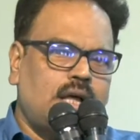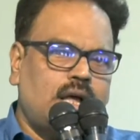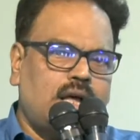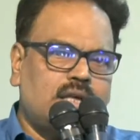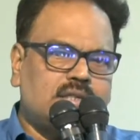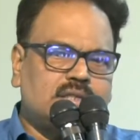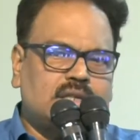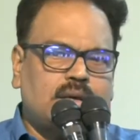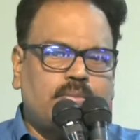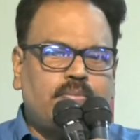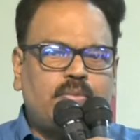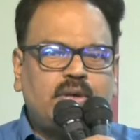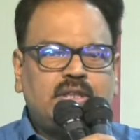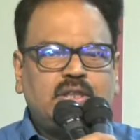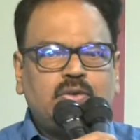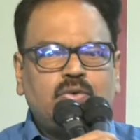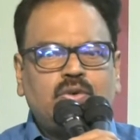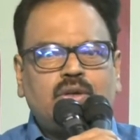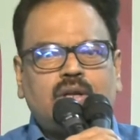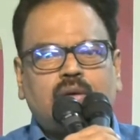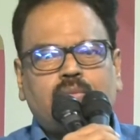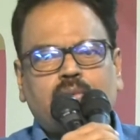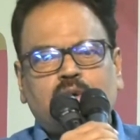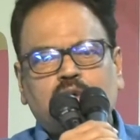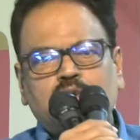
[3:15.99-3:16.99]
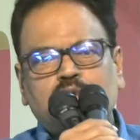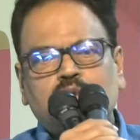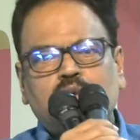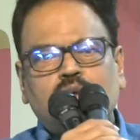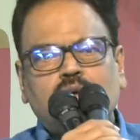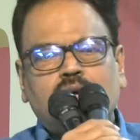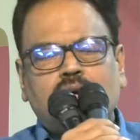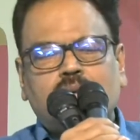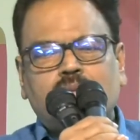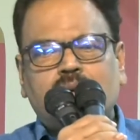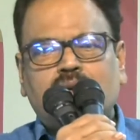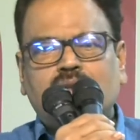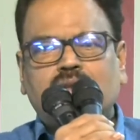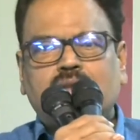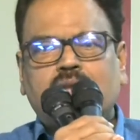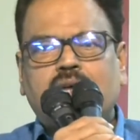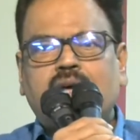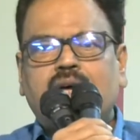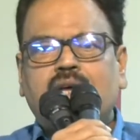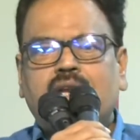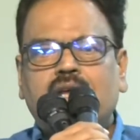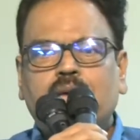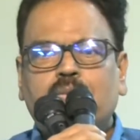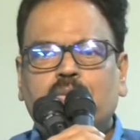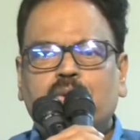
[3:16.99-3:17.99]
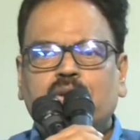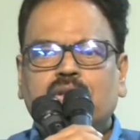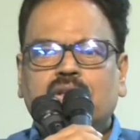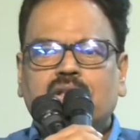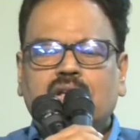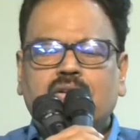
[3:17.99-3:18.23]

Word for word: ఆ సమ్మతి ఉన్న మనుషులుగా మనం తయారైపోయిన